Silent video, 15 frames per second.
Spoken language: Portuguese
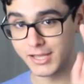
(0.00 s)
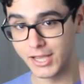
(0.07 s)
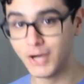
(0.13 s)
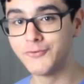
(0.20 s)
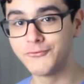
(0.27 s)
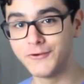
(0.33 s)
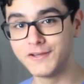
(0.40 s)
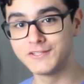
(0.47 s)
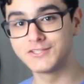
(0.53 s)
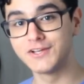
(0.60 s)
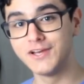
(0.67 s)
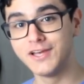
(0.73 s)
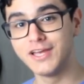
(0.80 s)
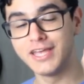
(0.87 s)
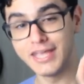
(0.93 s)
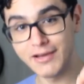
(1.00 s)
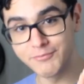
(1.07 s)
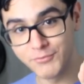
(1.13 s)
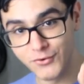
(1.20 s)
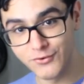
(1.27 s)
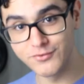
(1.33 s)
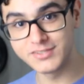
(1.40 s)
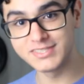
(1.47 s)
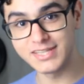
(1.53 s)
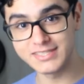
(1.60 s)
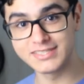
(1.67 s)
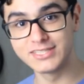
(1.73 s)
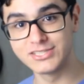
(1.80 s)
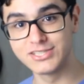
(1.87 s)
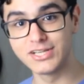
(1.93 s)
Eu fiz e é bom você
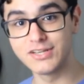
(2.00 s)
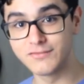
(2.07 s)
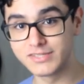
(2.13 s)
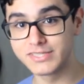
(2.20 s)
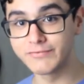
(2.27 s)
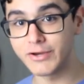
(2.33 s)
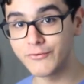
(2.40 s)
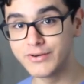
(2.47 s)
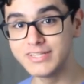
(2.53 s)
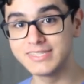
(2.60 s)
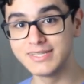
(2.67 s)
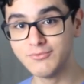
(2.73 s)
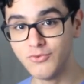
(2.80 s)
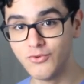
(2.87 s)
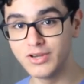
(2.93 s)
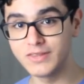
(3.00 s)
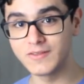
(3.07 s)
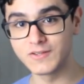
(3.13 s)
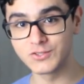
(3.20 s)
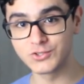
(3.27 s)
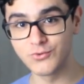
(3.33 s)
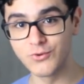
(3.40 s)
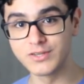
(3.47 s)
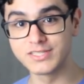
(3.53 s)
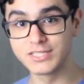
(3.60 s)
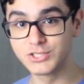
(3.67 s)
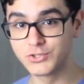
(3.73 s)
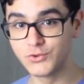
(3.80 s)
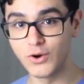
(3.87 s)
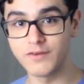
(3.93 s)
assistir, que você vai conhecer muitas
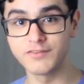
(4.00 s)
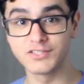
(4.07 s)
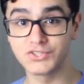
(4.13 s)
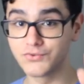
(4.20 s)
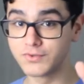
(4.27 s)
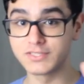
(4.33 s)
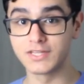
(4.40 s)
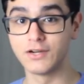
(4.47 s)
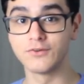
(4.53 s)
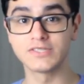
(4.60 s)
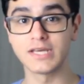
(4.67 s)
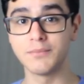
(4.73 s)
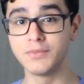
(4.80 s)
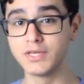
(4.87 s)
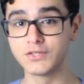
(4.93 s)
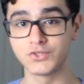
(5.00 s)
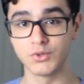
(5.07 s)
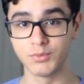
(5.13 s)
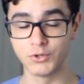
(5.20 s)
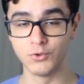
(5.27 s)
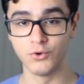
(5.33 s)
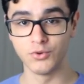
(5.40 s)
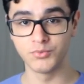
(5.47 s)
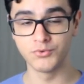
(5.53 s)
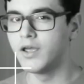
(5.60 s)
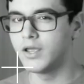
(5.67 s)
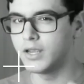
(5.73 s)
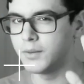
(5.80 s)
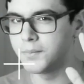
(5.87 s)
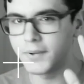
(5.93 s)
coisas novas que você não sabia sobre o lobo.
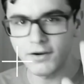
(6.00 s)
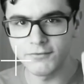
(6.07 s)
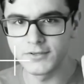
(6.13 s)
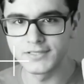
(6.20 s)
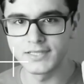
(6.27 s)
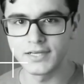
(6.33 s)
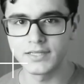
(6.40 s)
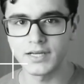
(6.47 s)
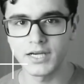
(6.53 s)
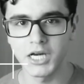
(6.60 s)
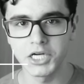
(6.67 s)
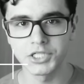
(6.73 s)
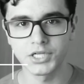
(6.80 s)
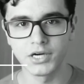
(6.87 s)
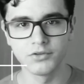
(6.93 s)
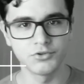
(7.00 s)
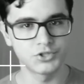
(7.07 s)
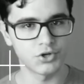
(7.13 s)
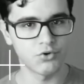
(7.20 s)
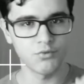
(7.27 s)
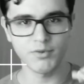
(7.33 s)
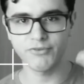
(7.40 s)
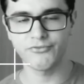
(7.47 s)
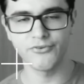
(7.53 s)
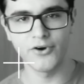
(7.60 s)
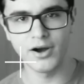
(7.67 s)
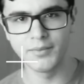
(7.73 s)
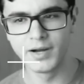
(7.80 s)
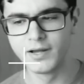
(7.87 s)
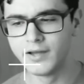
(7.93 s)
E para você que está criticando de alguma
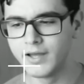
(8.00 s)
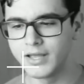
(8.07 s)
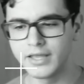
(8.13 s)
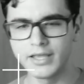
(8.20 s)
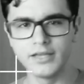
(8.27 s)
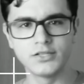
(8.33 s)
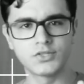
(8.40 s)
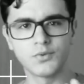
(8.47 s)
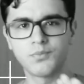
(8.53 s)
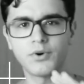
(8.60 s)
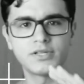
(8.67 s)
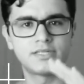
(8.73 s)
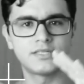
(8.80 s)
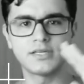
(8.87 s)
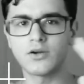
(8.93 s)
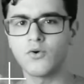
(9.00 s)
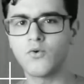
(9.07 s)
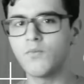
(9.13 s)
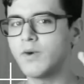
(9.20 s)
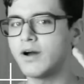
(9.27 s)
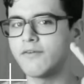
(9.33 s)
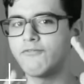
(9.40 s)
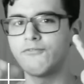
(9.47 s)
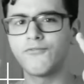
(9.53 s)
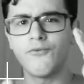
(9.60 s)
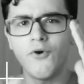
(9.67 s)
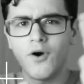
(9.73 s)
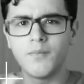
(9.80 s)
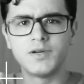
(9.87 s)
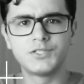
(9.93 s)
forma que isso pode ser alguma
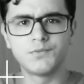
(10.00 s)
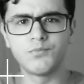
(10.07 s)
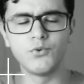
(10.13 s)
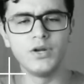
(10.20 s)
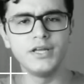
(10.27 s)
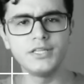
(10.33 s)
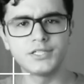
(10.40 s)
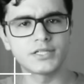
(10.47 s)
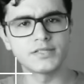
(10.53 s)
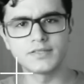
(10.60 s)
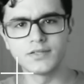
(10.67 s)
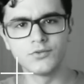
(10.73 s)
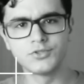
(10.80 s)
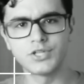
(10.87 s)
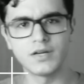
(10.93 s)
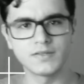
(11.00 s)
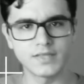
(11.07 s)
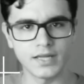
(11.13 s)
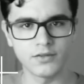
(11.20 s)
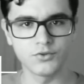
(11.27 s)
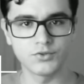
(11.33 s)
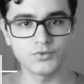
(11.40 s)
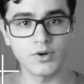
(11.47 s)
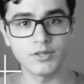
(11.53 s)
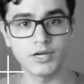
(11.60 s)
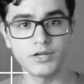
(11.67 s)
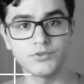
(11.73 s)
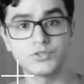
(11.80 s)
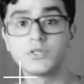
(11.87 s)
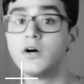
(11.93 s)
forma de política sendo utilizada nos
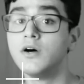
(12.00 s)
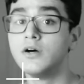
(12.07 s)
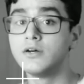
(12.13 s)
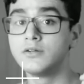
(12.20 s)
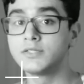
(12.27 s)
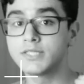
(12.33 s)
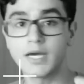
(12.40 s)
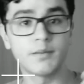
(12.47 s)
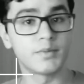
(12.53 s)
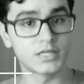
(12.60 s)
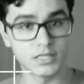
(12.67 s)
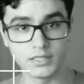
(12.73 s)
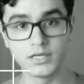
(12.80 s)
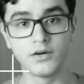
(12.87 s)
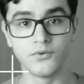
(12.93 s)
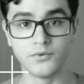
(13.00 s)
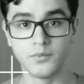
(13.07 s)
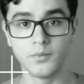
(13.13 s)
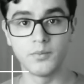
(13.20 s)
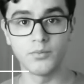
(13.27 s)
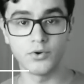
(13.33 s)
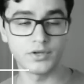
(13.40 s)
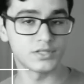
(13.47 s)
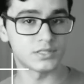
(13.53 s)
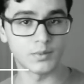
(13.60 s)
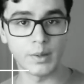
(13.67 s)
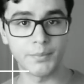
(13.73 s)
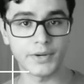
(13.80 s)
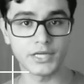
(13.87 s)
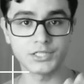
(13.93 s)
quadrinhos, saiba que não, porque isso é
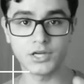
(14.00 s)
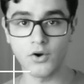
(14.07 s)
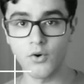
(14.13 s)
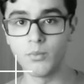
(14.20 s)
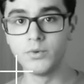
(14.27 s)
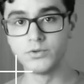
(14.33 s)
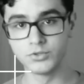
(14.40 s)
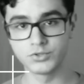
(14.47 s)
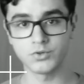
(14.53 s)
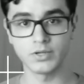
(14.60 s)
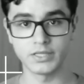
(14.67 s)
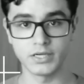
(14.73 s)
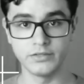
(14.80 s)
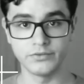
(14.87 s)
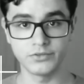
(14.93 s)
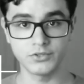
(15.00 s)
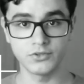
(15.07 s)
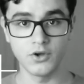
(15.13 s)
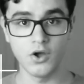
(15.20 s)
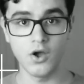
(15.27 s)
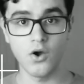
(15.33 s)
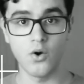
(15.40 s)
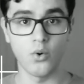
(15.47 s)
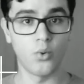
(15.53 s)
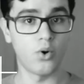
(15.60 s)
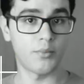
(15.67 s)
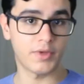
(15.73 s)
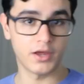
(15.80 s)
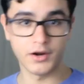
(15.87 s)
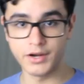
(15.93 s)
uma prática comum dos quadrinhos. O
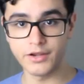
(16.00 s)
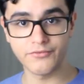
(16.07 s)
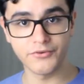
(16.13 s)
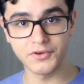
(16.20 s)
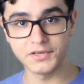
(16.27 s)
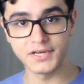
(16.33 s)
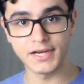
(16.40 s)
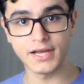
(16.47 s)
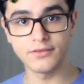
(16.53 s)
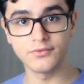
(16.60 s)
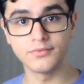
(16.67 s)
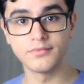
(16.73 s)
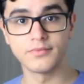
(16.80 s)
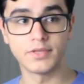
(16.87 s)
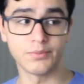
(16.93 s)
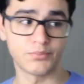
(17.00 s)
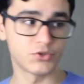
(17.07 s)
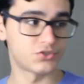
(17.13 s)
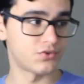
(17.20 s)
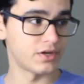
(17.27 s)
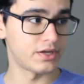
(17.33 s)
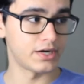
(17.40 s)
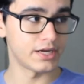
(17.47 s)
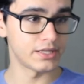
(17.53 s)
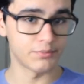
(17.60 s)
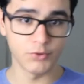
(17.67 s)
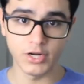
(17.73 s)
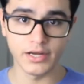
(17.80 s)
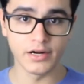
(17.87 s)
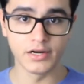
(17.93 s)
Homem-Aranha foi criado, depois foi criada a
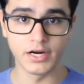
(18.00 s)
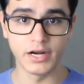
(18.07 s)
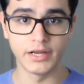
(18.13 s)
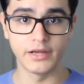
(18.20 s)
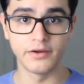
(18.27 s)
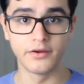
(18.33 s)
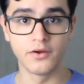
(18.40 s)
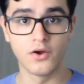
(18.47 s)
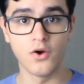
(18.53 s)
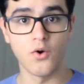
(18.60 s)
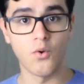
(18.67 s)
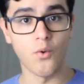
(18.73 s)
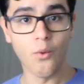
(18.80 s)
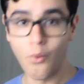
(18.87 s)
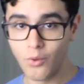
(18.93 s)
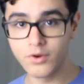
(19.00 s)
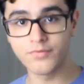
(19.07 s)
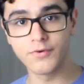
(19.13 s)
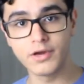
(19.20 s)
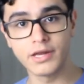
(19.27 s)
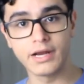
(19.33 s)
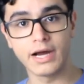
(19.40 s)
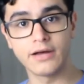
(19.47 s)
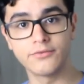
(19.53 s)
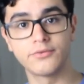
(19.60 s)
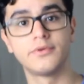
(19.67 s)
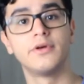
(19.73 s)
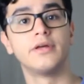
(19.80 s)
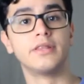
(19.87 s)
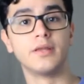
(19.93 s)
Mulher-Aranha. O Hulk foi
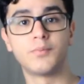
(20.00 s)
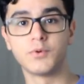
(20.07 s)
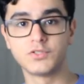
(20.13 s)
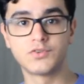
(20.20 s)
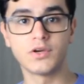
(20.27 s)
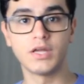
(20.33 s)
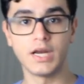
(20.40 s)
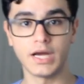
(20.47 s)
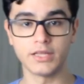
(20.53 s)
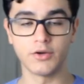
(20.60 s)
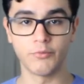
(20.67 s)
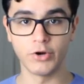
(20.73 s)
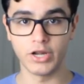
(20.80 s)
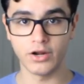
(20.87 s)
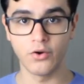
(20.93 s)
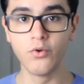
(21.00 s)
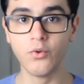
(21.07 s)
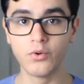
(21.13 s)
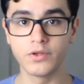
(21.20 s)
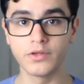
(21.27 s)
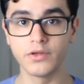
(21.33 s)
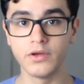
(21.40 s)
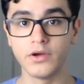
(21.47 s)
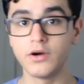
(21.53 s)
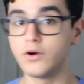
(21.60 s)
criado, depois foi criada a mulher Hulk.